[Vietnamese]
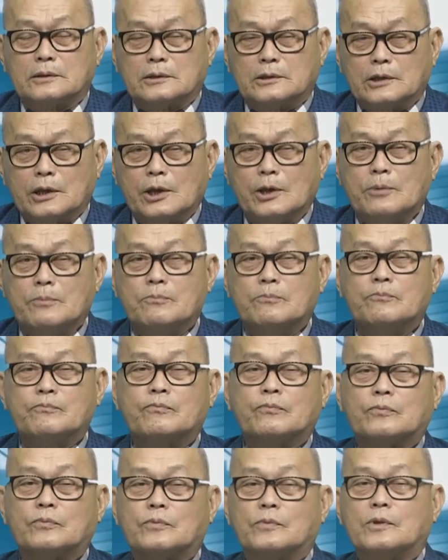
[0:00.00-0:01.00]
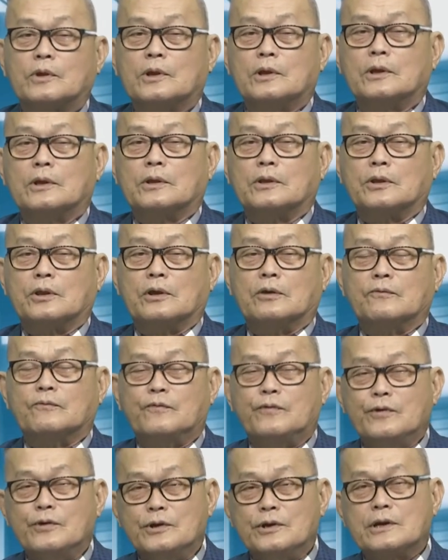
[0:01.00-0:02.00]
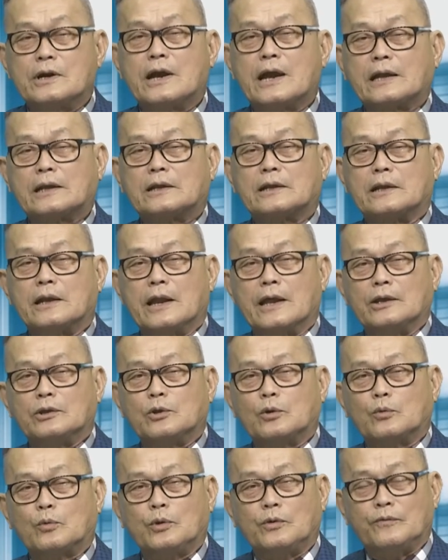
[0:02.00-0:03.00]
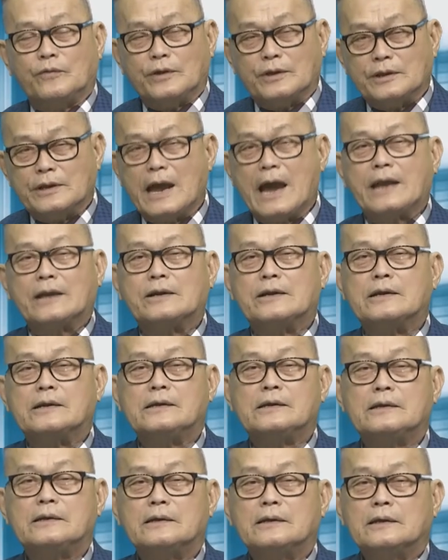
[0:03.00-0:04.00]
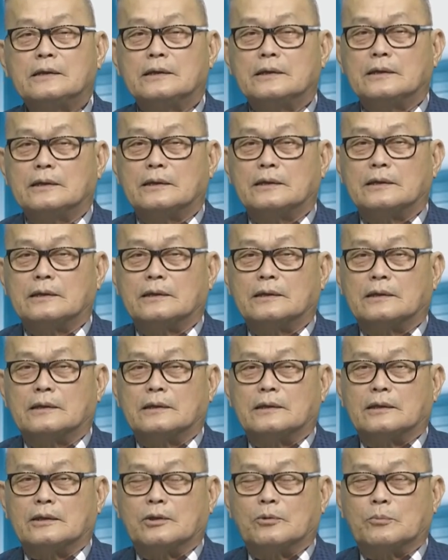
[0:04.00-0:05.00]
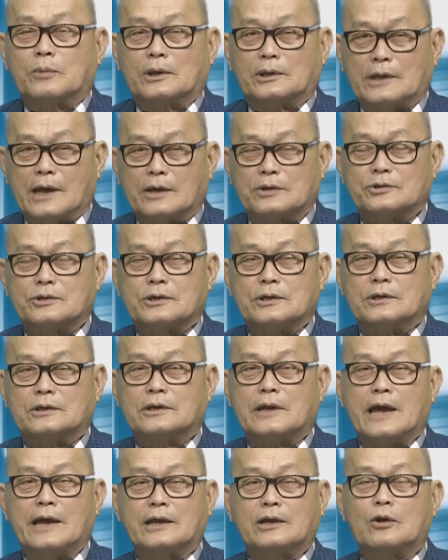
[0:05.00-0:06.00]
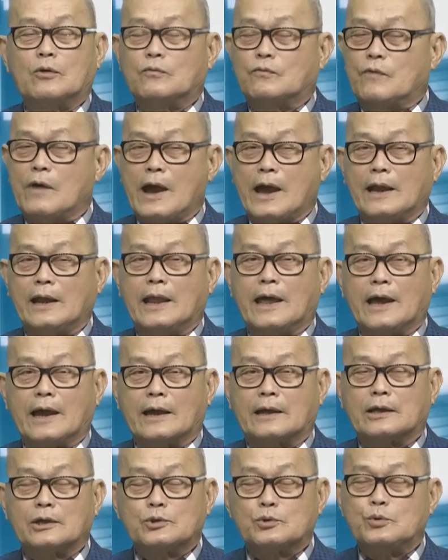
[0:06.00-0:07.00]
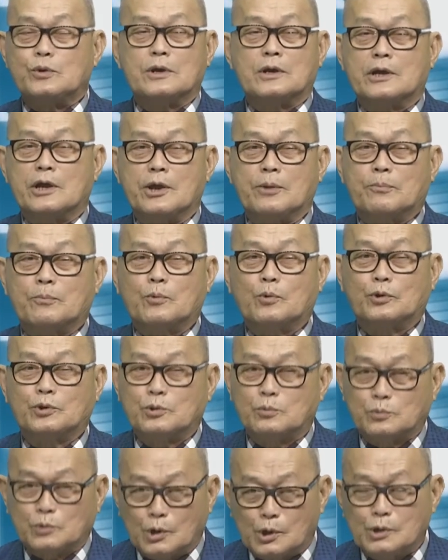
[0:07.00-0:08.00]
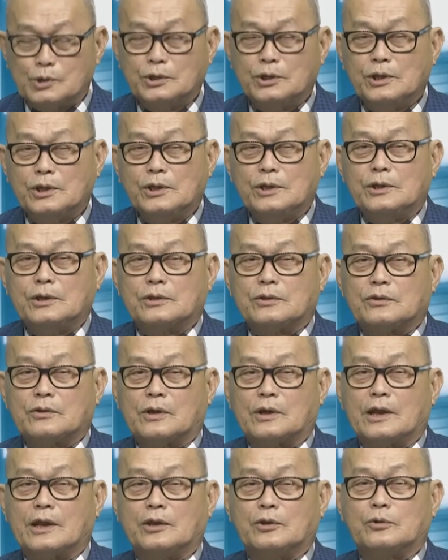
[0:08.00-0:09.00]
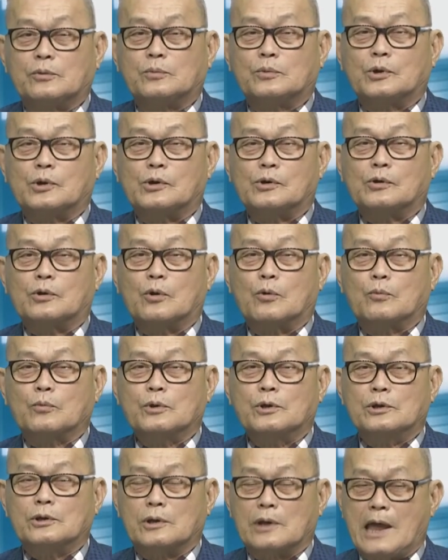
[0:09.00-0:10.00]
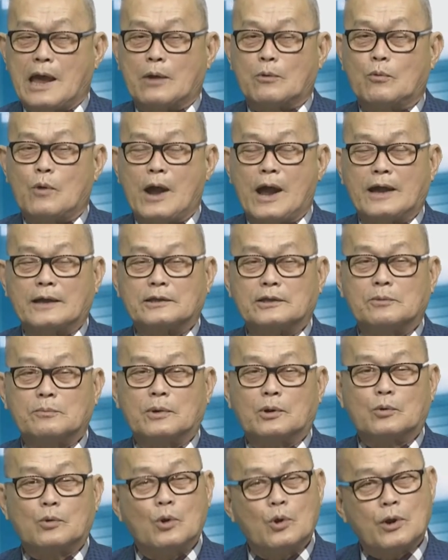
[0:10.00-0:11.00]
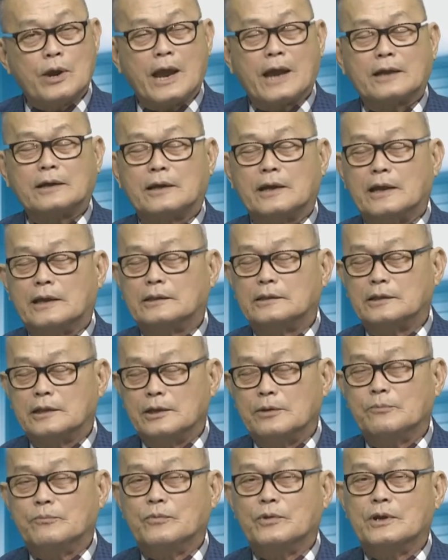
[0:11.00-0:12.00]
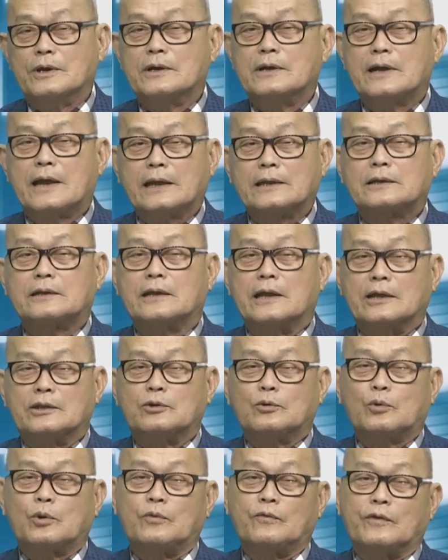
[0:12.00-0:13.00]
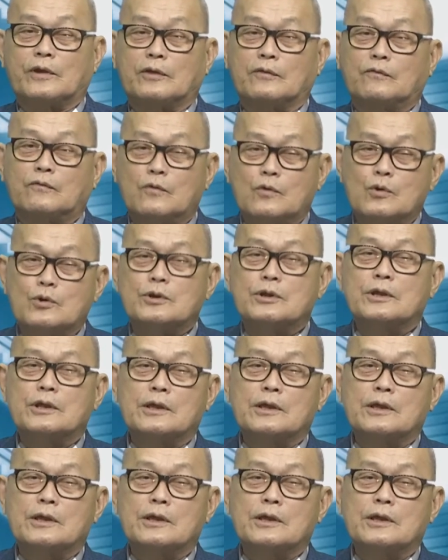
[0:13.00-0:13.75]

tìm những phương cách để cho quý vị giải trí nhưng mà thật sự đây không phải là cái chuyên nghiệp của chúng tôi cho nên chúng tôi cũng đương lạng hoạn nhưng mà cố gắng để tìm những cách để cho quý vị vui